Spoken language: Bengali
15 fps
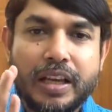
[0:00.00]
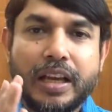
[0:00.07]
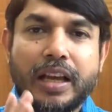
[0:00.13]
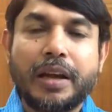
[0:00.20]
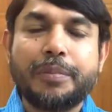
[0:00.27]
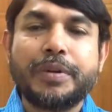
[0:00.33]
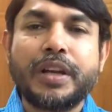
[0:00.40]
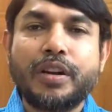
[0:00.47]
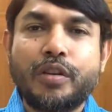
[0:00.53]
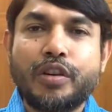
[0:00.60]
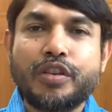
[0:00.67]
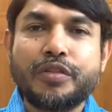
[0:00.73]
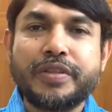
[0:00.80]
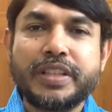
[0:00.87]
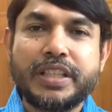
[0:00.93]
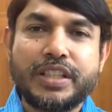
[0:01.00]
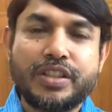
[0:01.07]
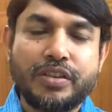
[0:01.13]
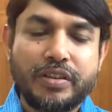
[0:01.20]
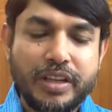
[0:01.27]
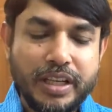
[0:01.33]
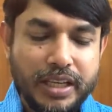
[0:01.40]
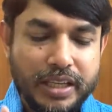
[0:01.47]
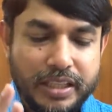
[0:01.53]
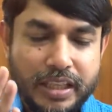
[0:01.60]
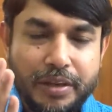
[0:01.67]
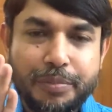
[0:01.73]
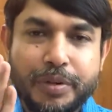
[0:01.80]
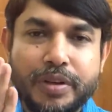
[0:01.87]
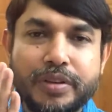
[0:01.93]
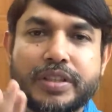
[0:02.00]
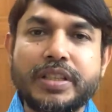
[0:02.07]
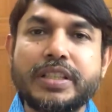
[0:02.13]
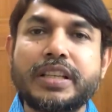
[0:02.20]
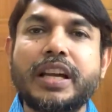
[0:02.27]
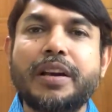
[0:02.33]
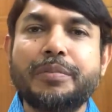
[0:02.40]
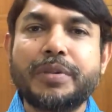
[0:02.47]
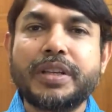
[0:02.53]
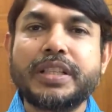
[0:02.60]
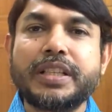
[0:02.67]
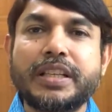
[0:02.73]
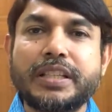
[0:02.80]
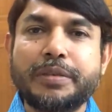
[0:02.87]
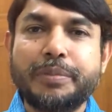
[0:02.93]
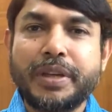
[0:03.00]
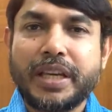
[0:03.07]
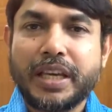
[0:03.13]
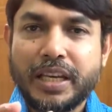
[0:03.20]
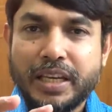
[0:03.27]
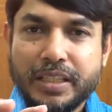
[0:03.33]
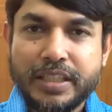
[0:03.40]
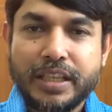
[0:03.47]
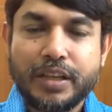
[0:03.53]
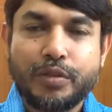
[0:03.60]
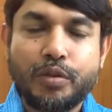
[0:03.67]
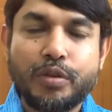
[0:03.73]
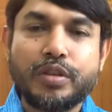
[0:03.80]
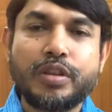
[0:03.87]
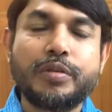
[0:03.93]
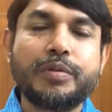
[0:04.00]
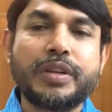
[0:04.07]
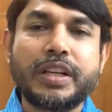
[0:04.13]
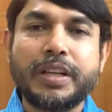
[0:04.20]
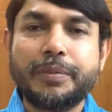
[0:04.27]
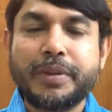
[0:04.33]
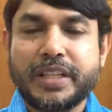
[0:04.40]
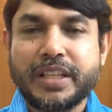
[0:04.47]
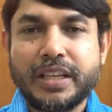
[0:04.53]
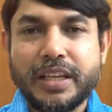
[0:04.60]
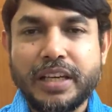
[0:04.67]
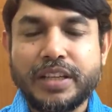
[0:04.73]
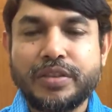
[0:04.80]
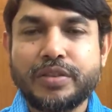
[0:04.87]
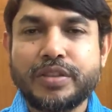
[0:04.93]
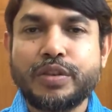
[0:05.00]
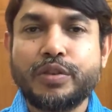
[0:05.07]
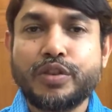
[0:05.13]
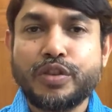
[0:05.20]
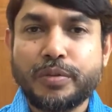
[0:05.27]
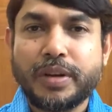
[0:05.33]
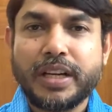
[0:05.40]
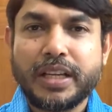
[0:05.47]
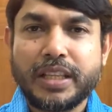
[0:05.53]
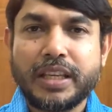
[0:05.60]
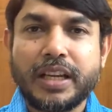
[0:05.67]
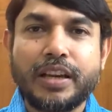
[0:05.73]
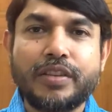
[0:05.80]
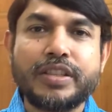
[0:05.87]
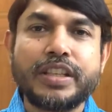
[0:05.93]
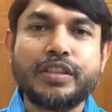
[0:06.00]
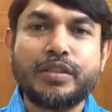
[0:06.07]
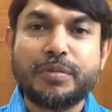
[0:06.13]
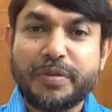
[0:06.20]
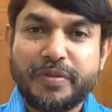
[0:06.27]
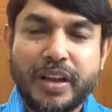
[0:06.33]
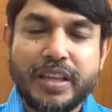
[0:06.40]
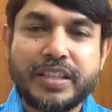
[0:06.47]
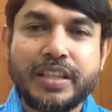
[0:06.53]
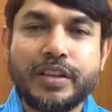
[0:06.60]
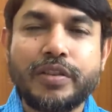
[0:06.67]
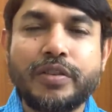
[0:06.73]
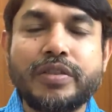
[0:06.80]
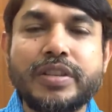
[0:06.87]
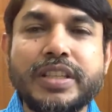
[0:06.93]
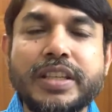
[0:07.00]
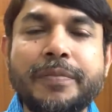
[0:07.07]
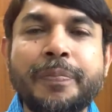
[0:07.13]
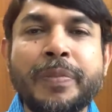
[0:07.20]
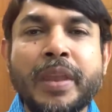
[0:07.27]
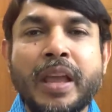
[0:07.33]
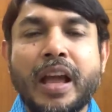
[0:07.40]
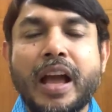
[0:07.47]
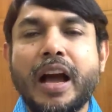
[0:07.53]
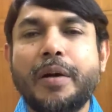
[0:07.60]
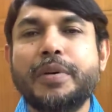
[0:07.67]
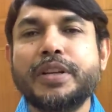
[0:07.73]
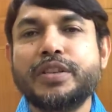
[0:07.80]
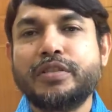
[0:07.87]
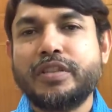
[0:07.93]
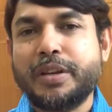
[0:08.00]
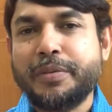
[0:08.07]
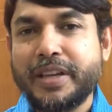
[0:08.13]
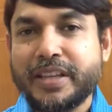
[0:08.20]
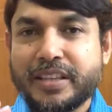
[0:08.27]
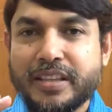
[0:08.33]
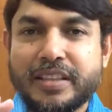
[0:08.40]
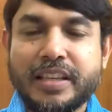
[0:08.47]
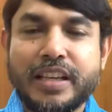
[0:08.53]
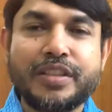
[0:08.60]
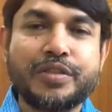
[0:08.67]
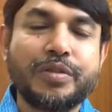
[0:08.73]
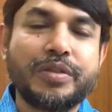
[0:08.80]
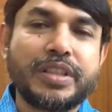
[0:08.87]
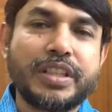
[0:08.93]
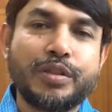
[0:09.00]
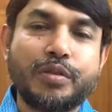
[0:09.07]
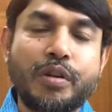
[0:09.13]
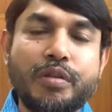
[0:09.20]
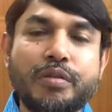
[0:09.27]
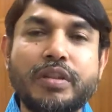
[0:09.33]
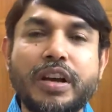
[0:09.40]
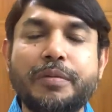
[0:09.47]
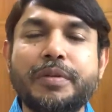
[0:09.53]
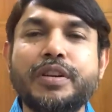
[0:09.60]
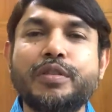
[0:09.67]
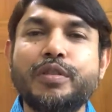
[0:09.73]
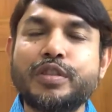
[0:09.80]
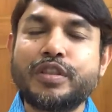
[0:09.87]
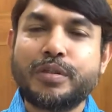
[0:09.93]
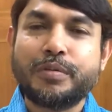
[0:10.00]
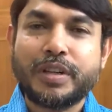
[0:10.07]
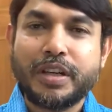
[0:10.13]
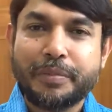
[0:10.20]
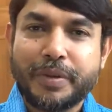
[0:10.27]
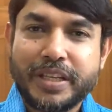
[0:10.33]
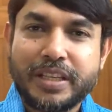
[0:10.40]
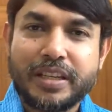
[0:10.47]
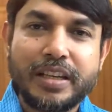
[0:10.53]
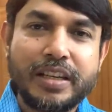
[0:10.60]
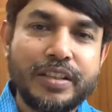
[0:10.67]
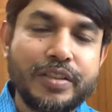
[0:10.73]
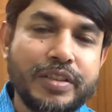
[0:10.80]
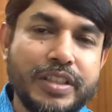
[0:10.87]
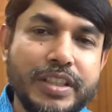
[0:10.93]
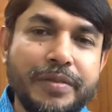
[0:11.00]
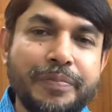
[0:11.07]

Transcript: আপনার অটোফেজির সঙ্গে তারপর হচ্ছে যে আমরা যে বিকেলে যে গ্রোথ হরমোনটা বেশি রিলিজ হচ্ছে ওই সময়টাতে কারণ যেহেতু আমি ফাস্টিং করছি আবার যখন আমি এক্সারসাইজ করছি তখনও আমার গ্রোথ হরমোনটা বেশি রিলিজ হচ্ছে